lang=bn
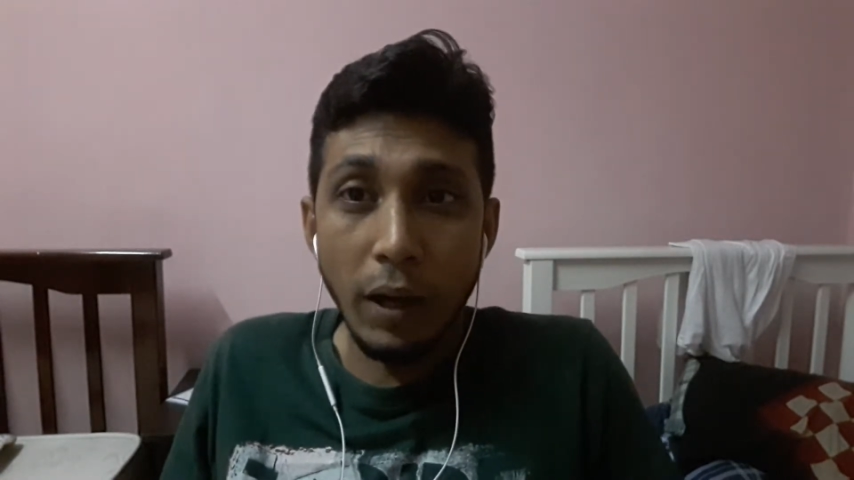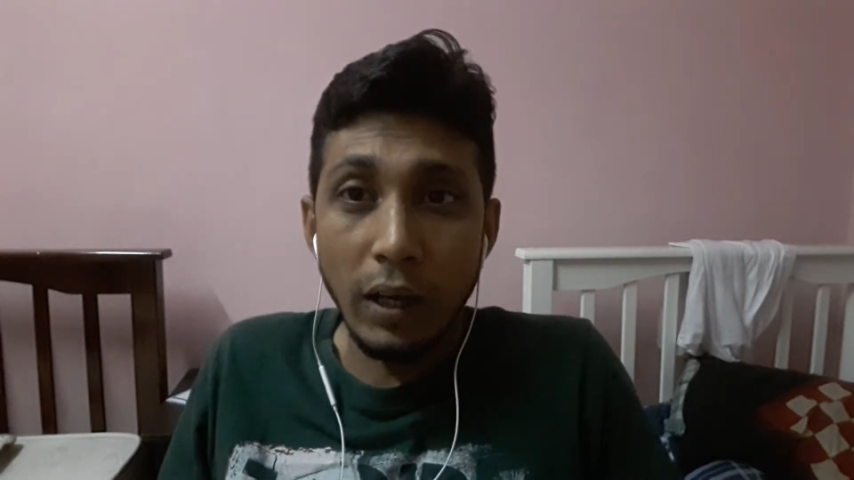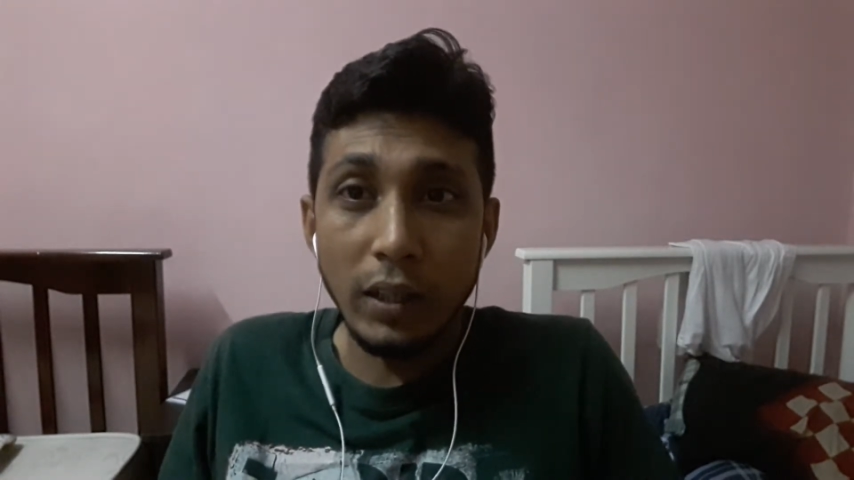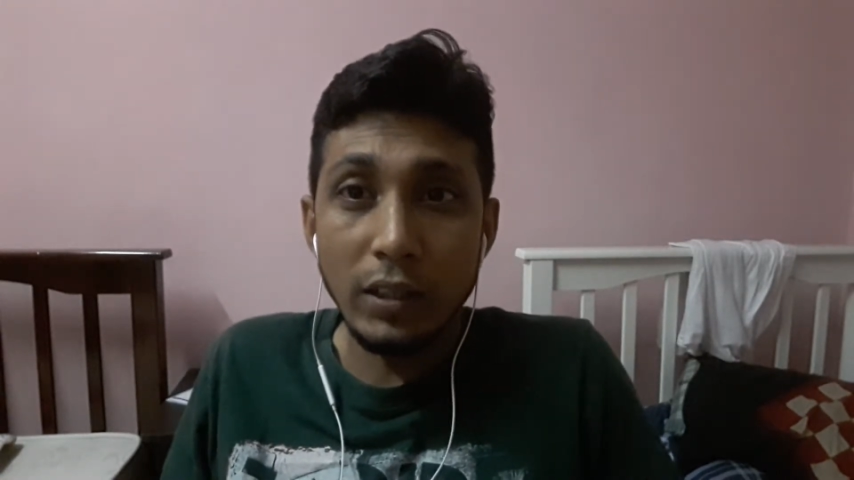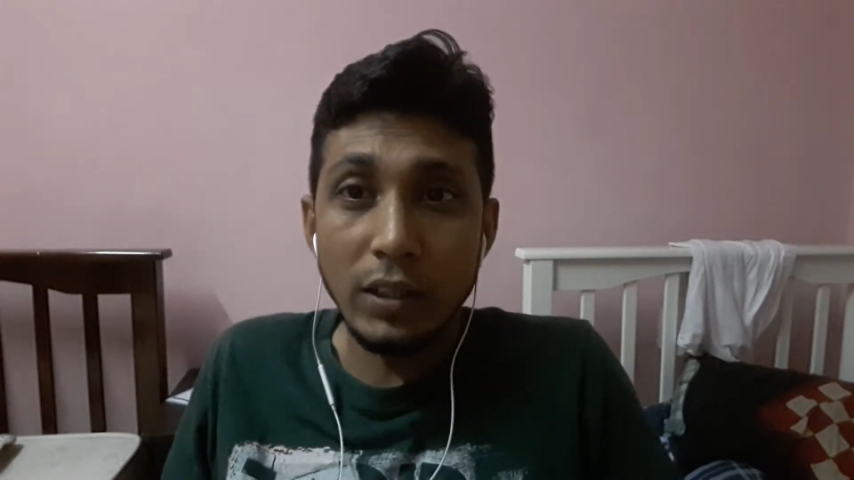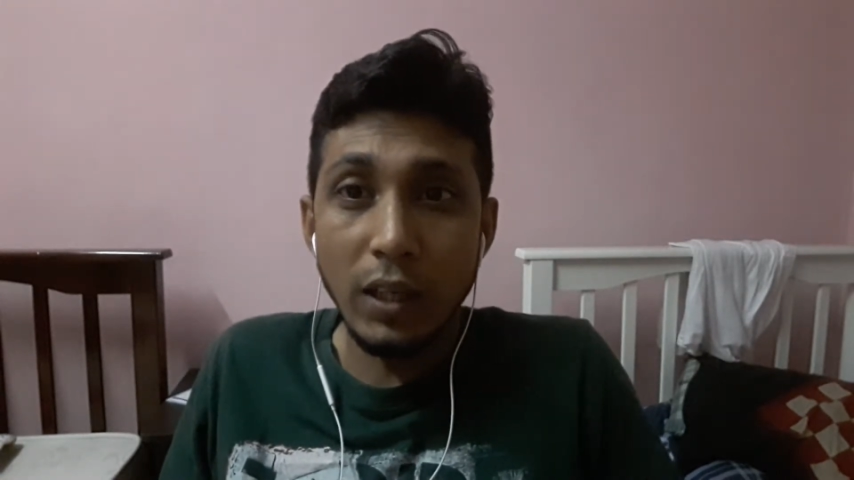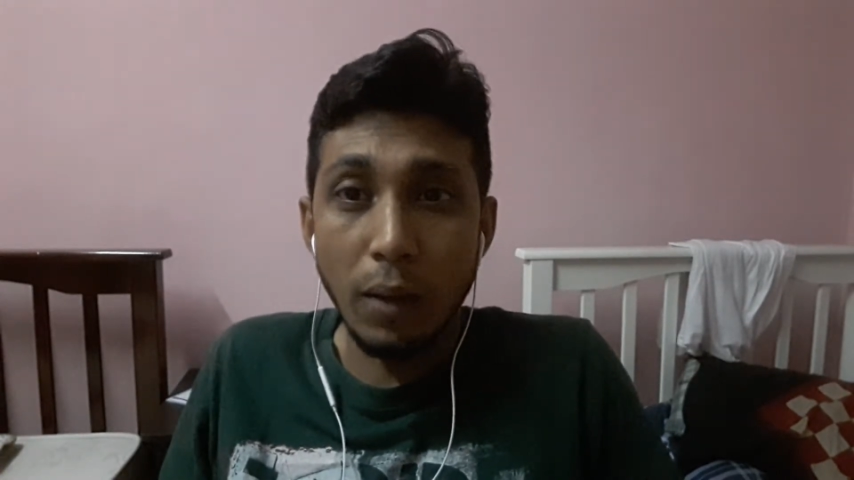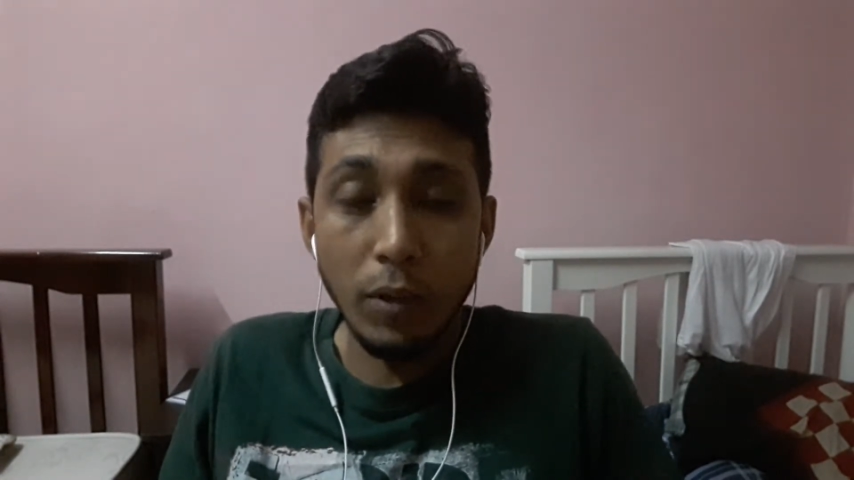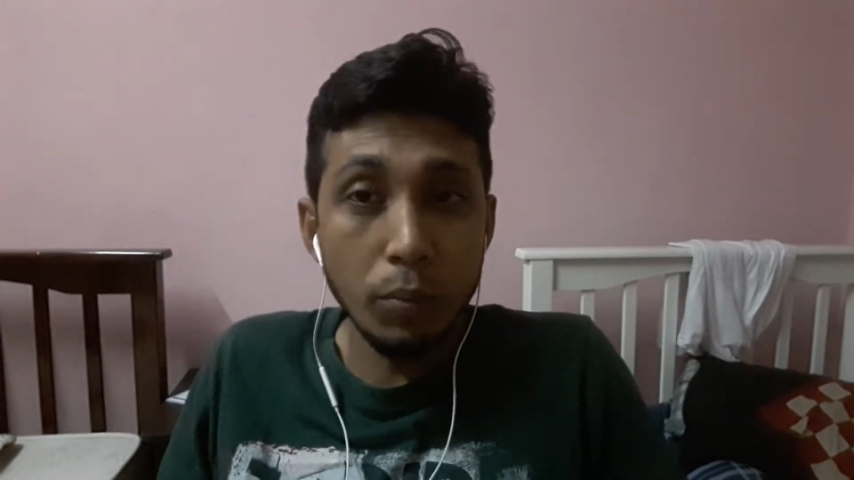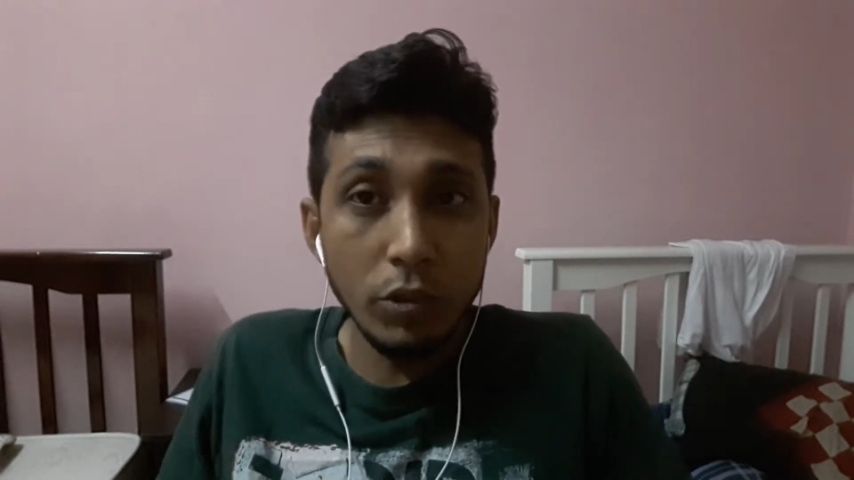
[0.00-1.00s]
বাংলাদেশি না
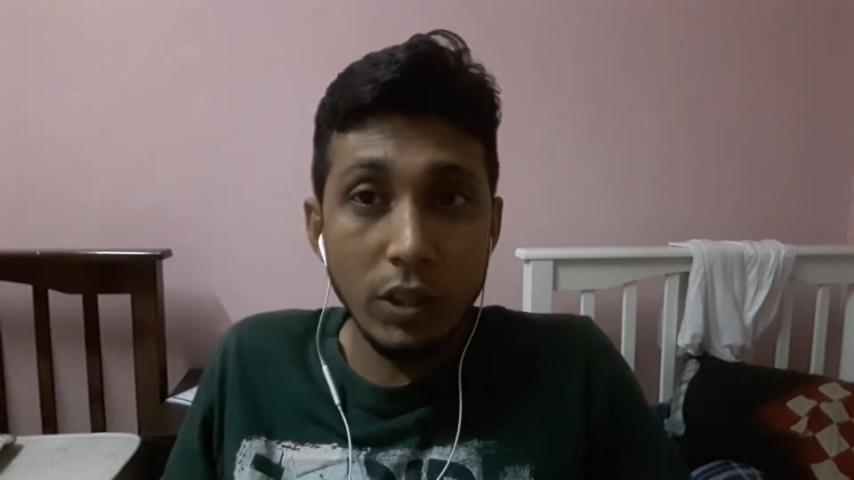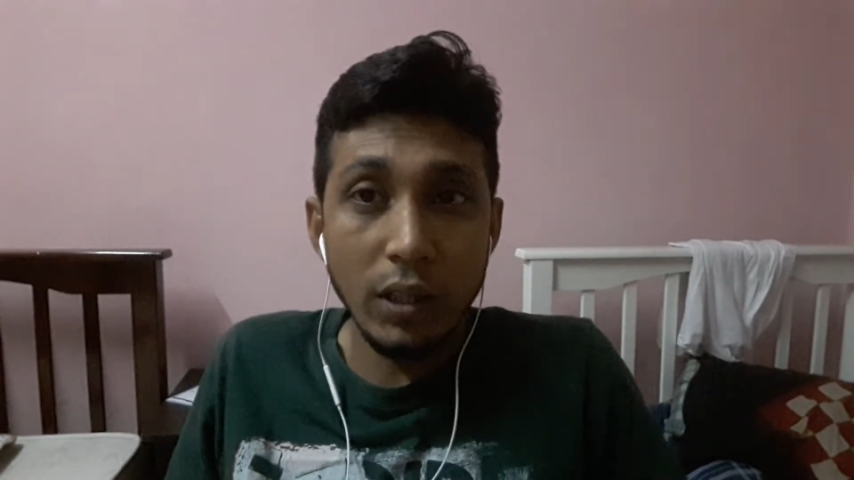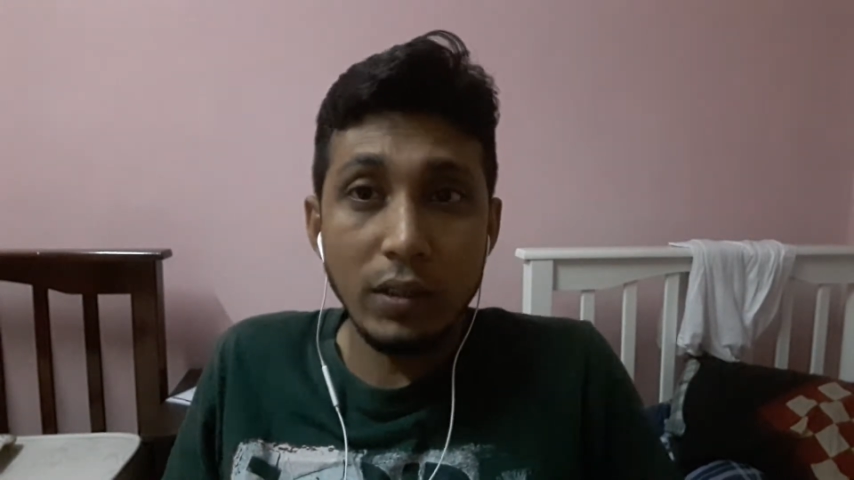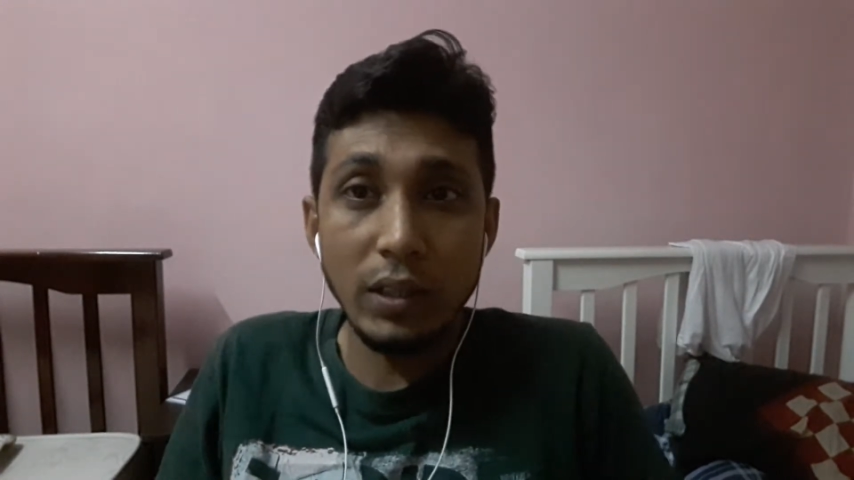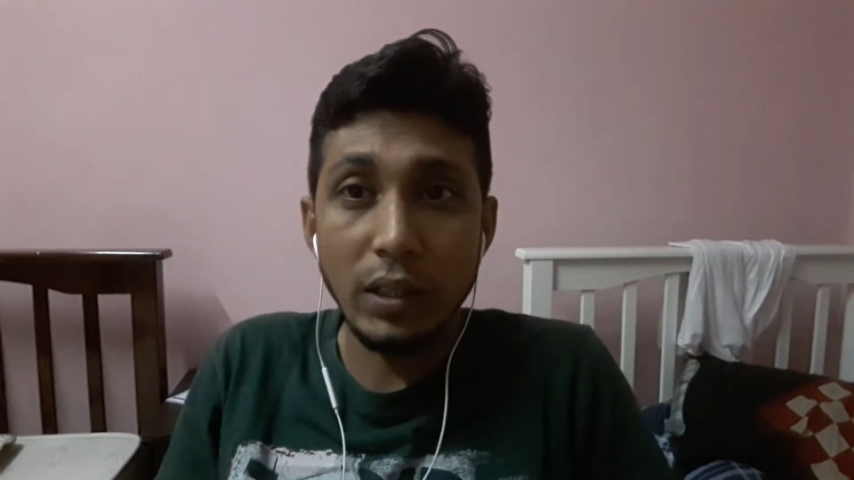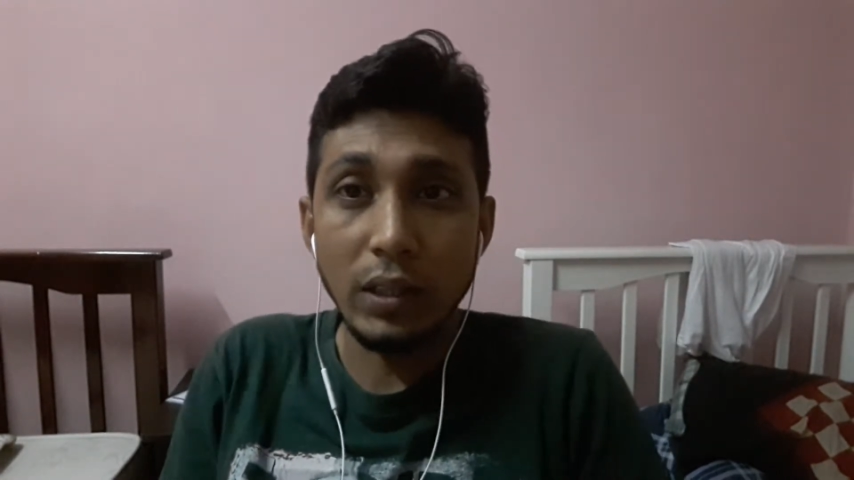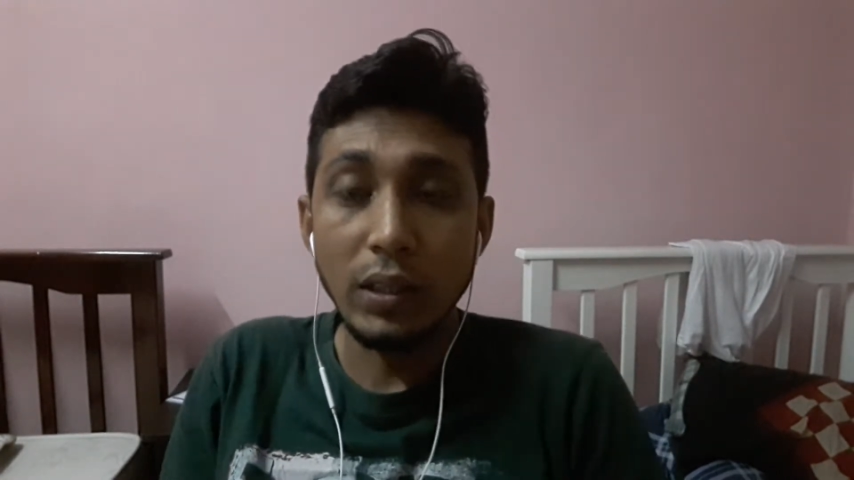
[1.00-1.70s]
আমরা পৌঁছে গেছি